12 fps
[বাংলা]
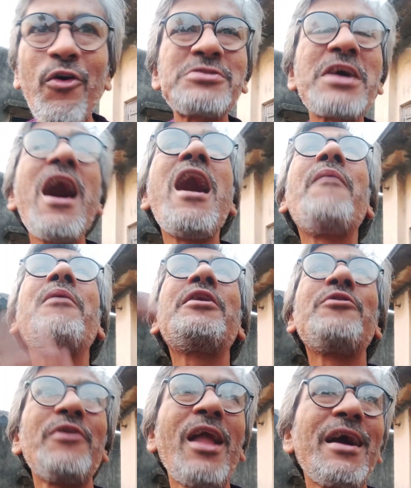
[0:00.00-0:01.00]

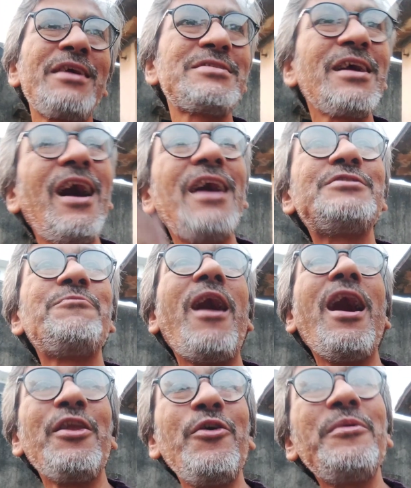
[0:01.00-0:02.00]
অসামান্য লাগে সে গাছ
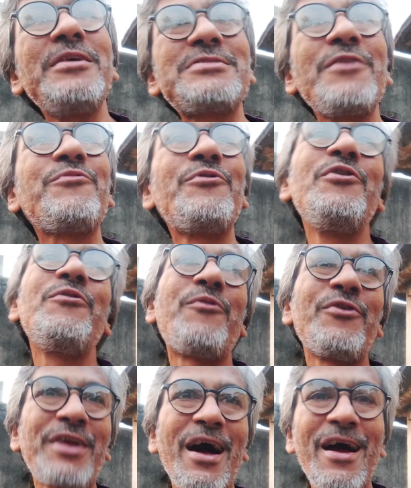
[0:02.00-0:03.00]
ভালোবেসে ফুল
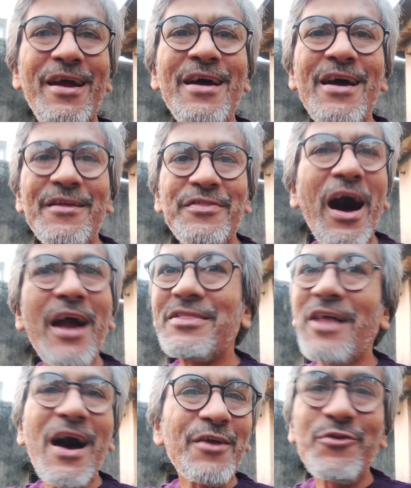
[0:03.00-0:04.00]
ফোটায় তার
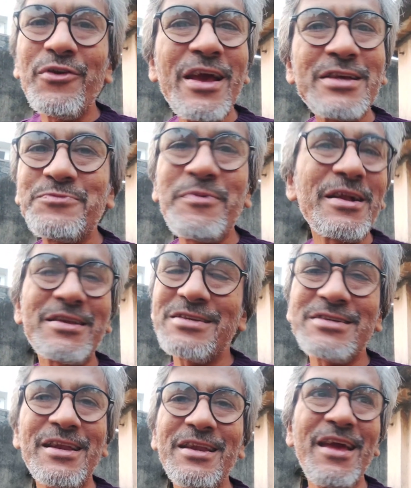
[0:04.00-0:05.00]
তার কোনো
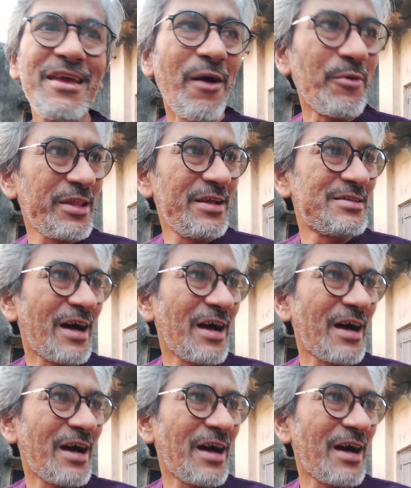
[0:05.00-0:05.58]
এক্সপেকটেশান নেই আমাদের